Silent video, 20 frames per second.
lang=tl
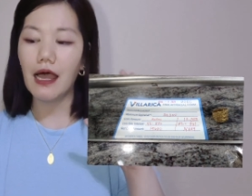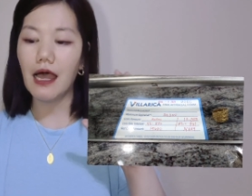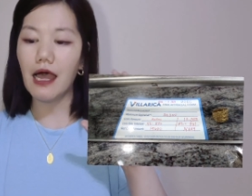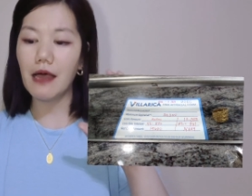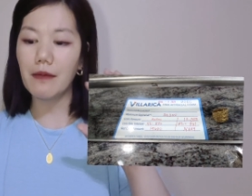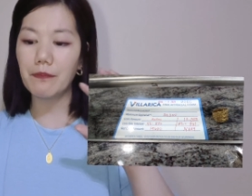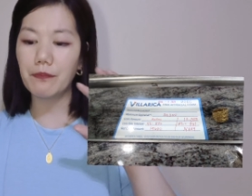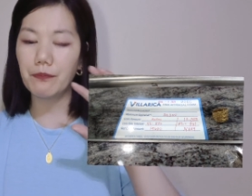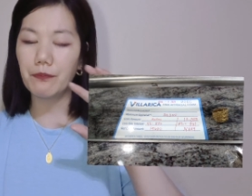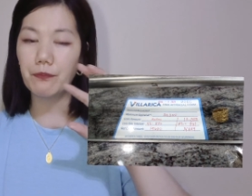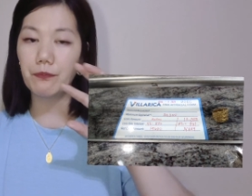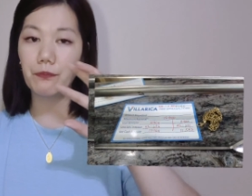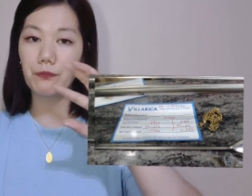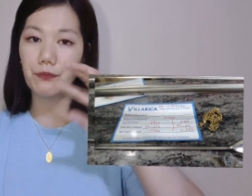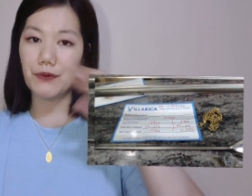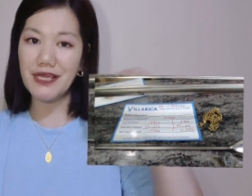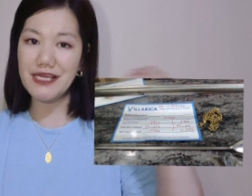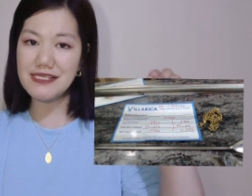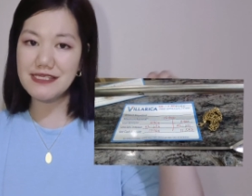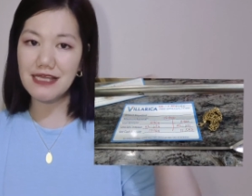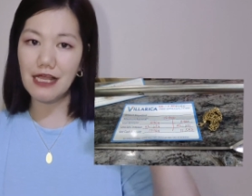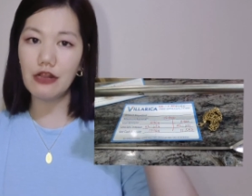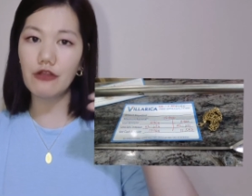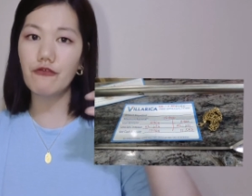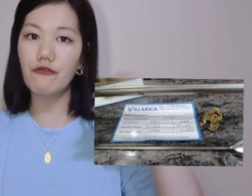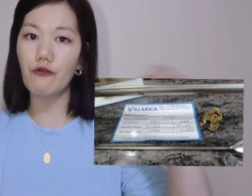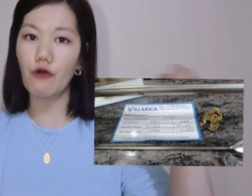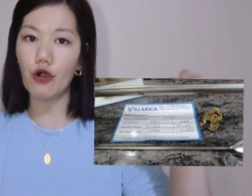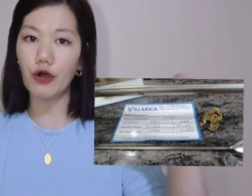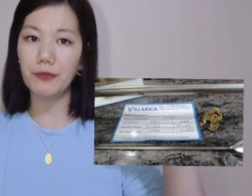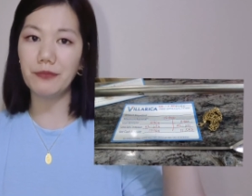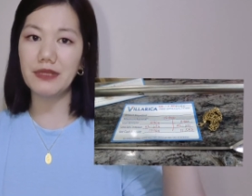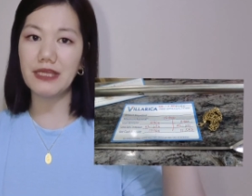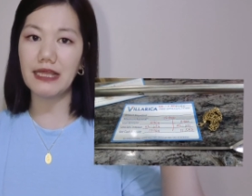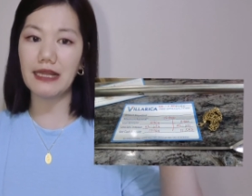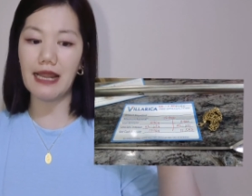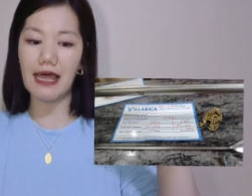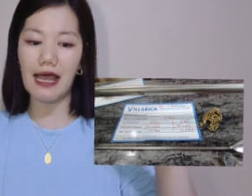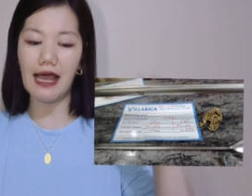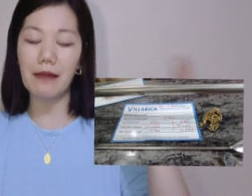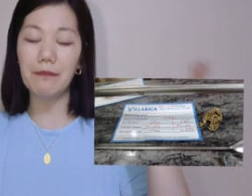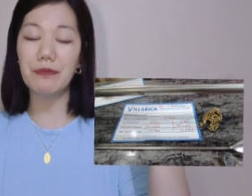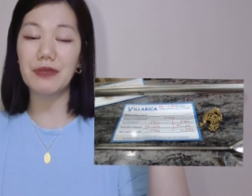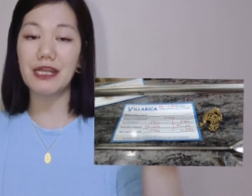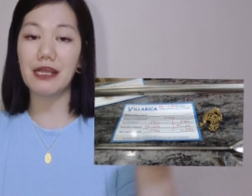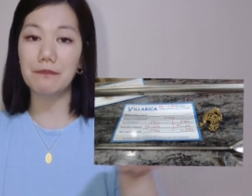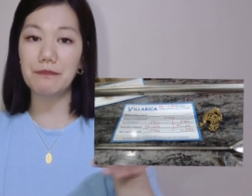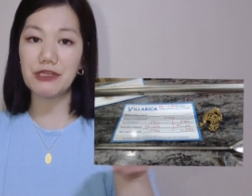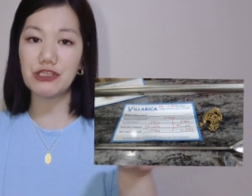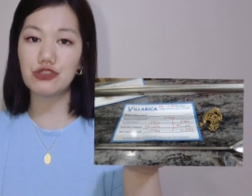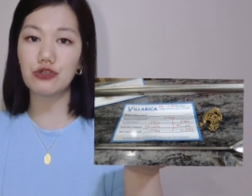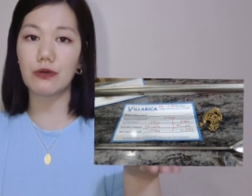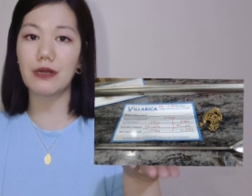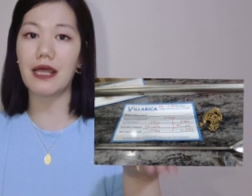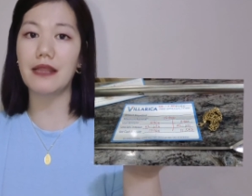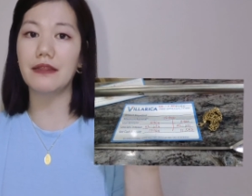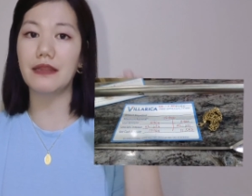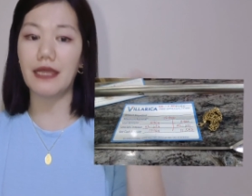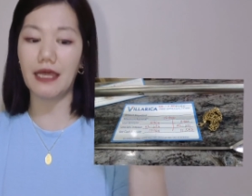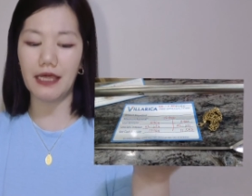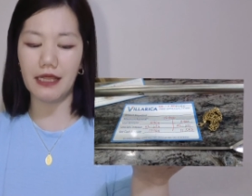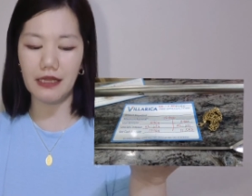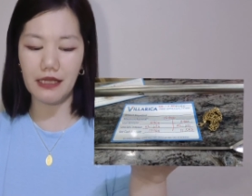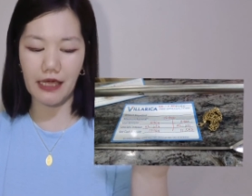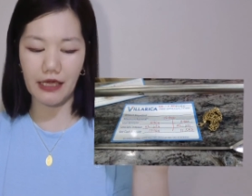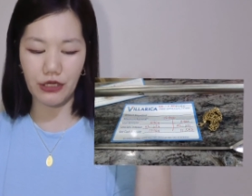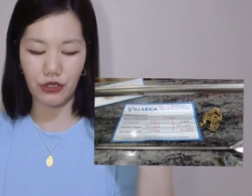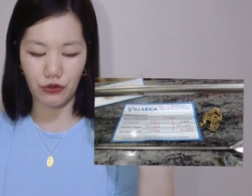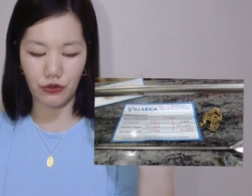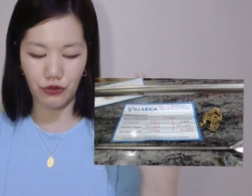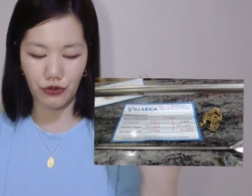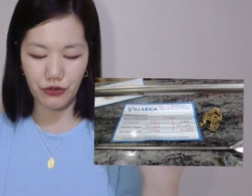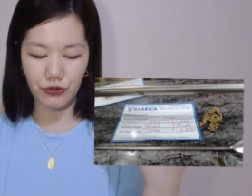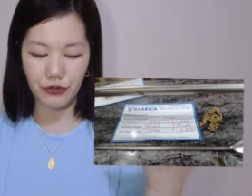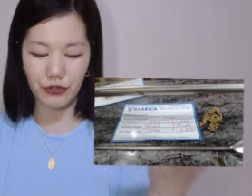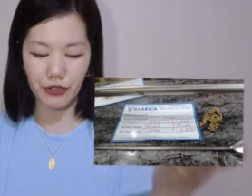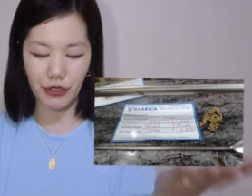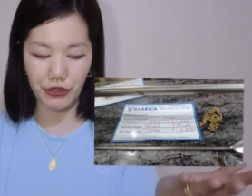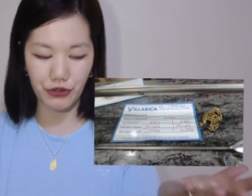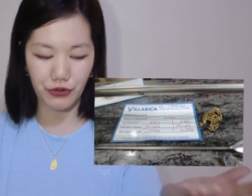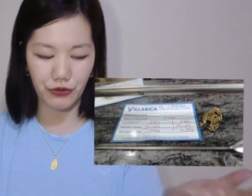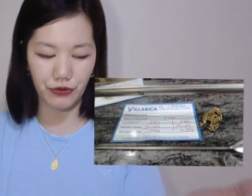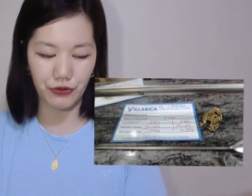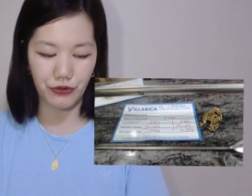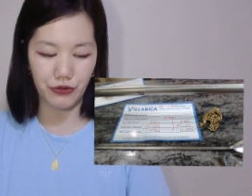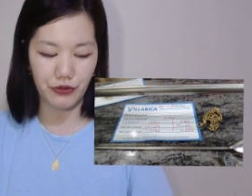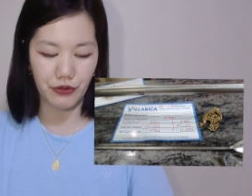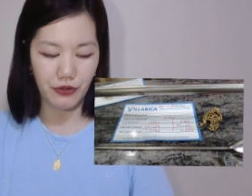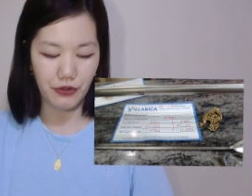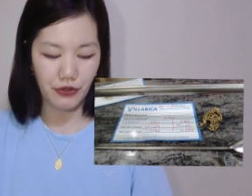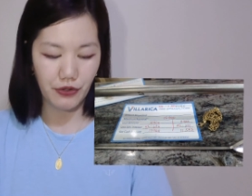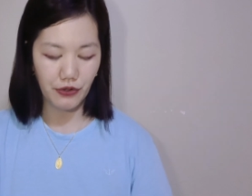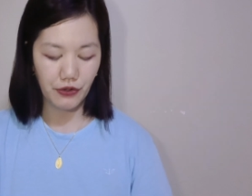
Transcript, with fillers: appraisal form nila, pinapicturan din, ayon, ayon.